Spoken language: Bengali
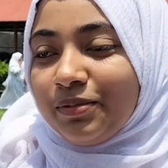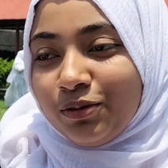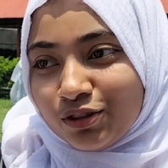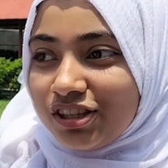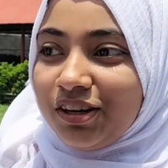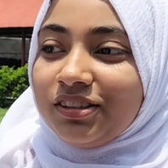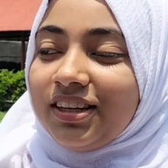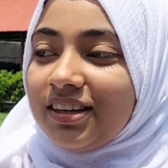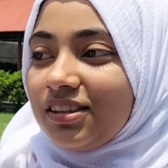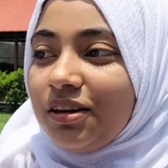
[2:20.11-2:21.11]
উৎসাহ
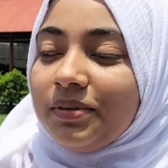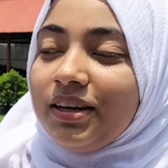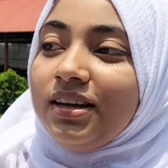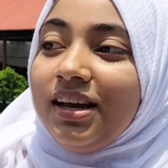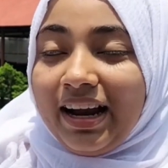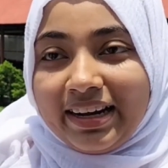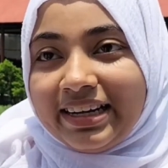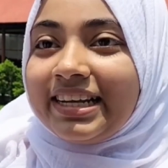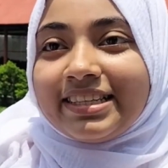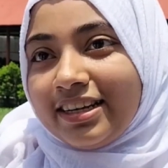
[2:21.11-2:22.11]
থাকতে হবে আর নিজেরও